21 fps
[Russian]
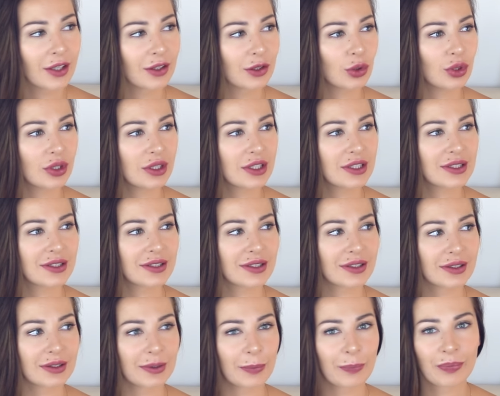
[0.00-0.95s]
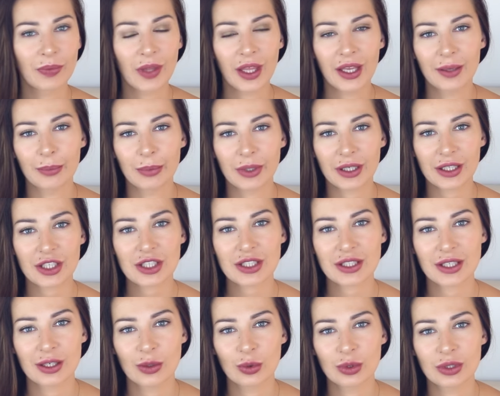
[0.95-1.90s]
То есть, э, мне
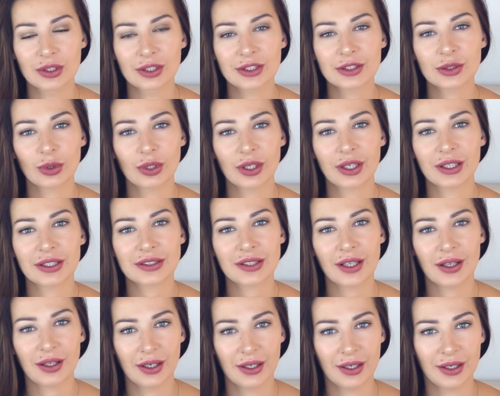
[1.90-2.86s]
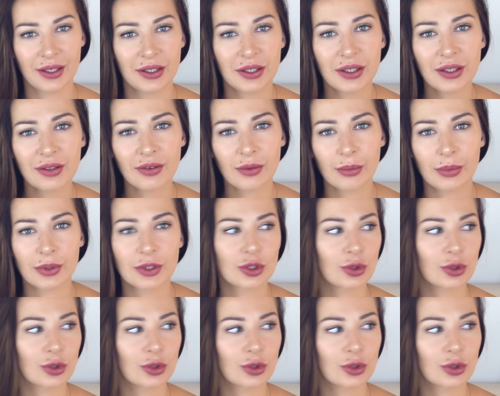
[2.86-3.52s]
кажется, люди настолько стали ленивыми,